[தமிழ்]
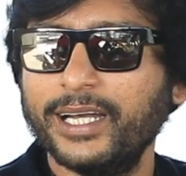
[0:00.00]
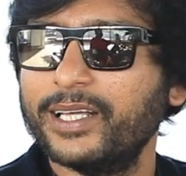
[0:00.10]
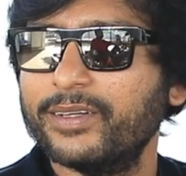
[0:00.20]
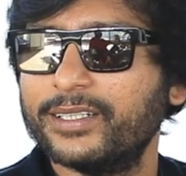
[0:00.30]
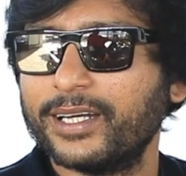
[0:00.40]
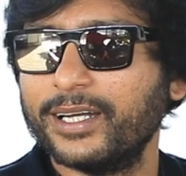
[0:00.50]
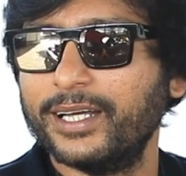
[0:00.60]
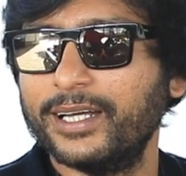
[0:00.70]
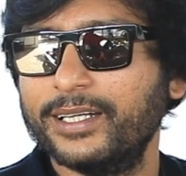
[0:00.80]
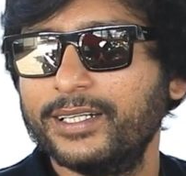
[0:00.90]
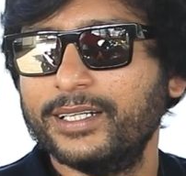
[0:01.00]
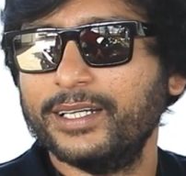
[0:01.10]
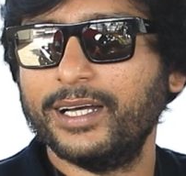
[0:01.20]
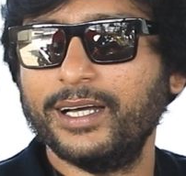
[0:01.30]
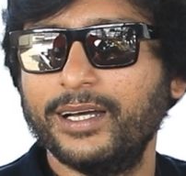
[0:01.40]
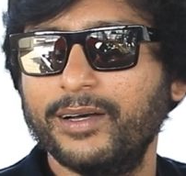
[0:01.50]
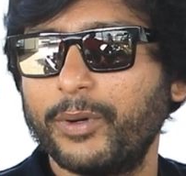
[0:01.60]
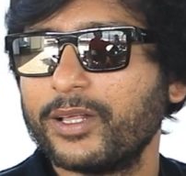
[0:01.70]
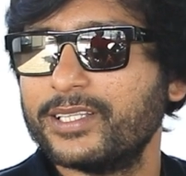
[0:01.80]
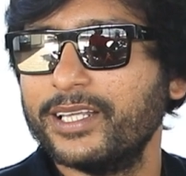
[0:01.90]
நடிக்கவே தெரில
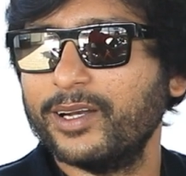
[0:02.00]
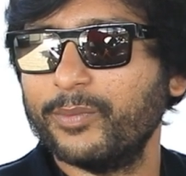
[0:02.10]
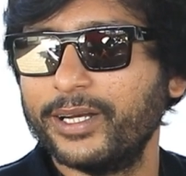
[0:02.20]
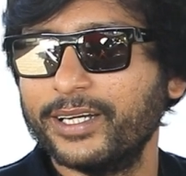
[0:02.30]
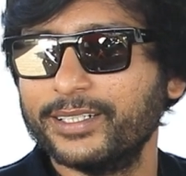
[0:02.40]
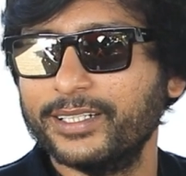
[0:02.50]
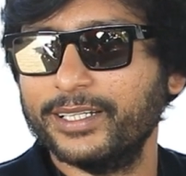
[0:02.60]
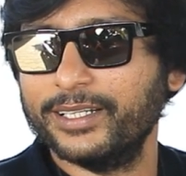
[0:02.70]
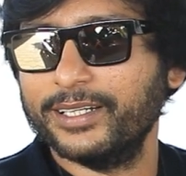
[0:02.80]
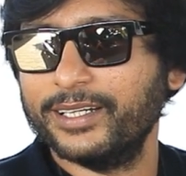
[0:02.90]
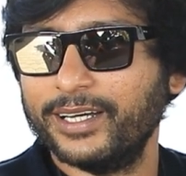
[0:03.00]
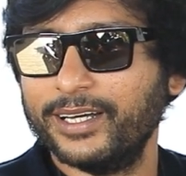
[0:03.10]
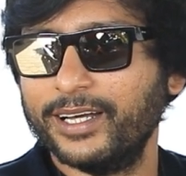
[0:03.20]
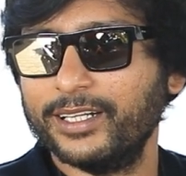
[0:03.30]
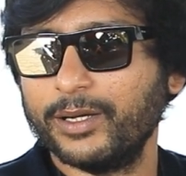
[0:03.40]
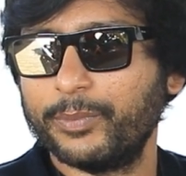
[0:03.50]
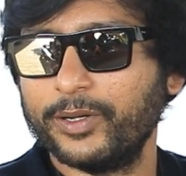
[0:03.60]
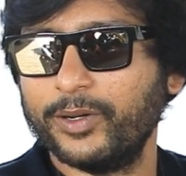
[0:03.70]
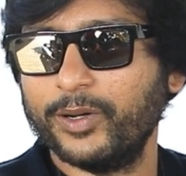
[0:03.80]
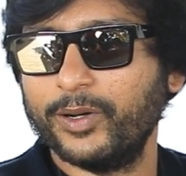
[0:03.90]
படம் சீரியல் மாதிரி இருந்தது
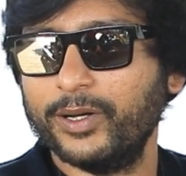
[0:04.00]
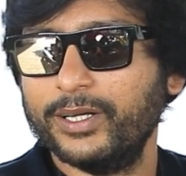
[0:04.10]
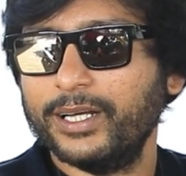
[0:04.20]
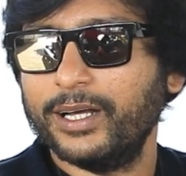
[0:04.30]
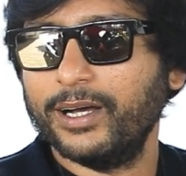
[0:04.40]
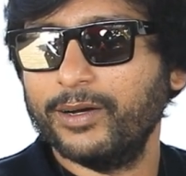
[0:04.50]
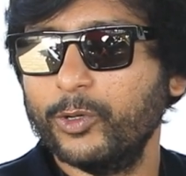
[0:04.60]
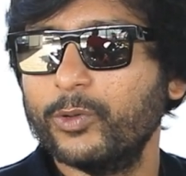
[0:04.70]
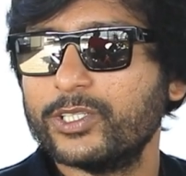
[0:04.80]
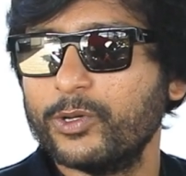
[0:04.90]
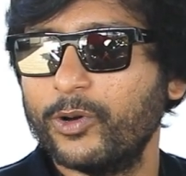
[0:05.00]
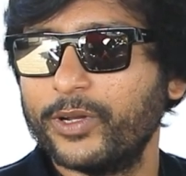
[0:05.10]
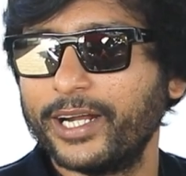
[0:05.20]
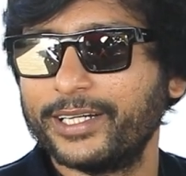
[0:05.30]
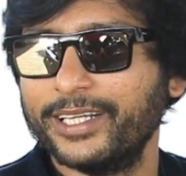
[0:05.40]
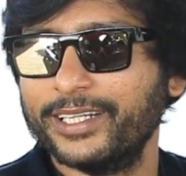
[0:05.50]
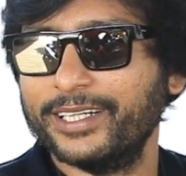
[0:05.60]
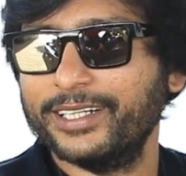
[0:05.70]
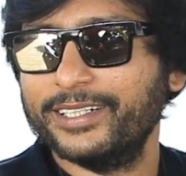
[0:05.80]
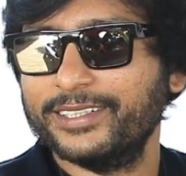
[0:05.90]
அதுக்கப்புறம் ஊர்வசி ஓவர்
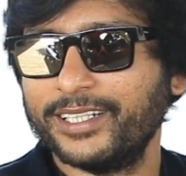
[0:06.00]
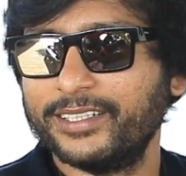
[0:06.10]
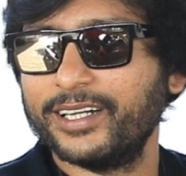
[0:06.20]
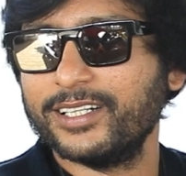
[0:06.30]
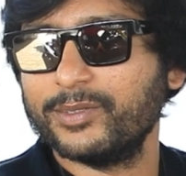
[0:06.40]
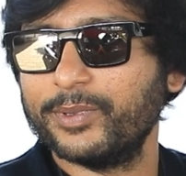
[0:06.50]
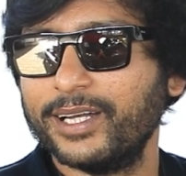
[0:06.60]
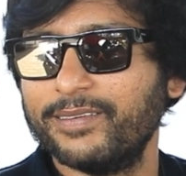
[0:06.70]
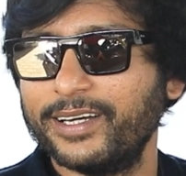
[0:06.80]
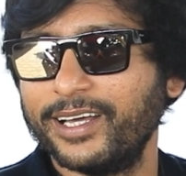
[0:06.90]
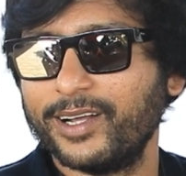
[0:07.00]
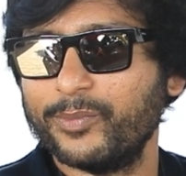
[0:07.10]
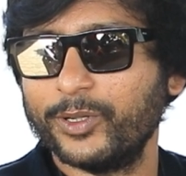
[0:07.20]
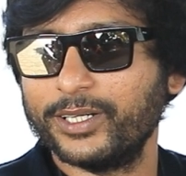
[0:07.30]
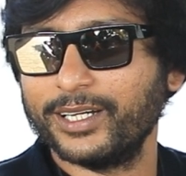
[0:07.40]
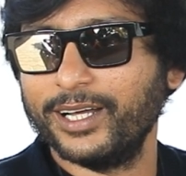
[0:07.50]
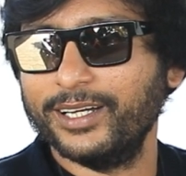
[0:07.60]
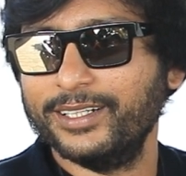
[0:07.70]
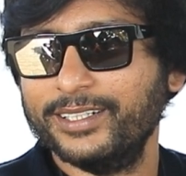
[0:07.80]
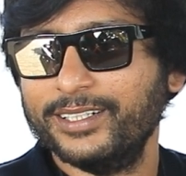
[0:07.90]
ஆக்டிங்கு சத்யராஜுக்கு பதிலாக வேறு யாராவது
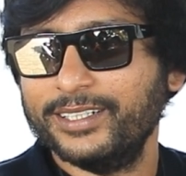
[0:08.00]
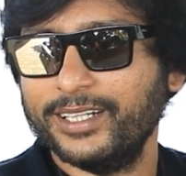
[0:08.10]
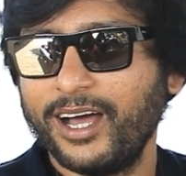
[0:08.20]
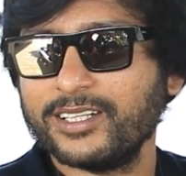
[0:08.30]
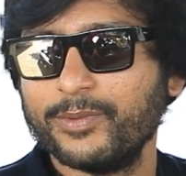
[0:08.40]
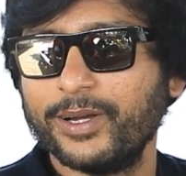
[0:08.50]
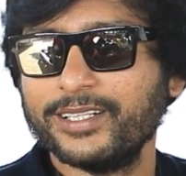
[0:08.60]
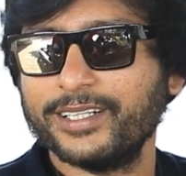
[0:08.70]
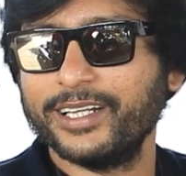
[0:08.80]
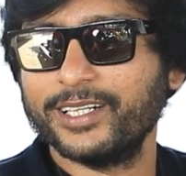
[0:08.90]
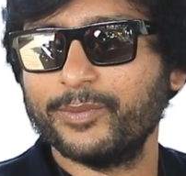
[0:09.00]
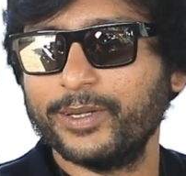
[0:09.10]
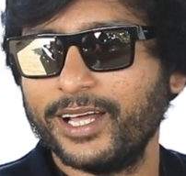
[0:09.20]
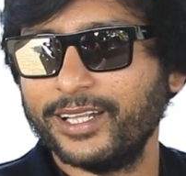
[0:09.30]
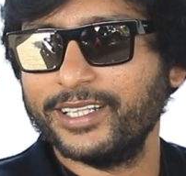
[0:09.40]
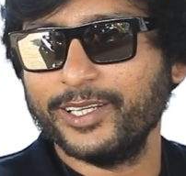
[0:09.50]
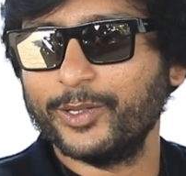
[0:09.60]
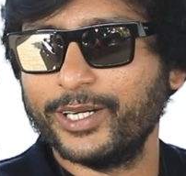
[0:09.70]
போட்டிருக்கலாம் இது ஆர்ஜே பாலாஜி நடிக்கிறதுக்கு பதிலாக அந்த ஹீரோ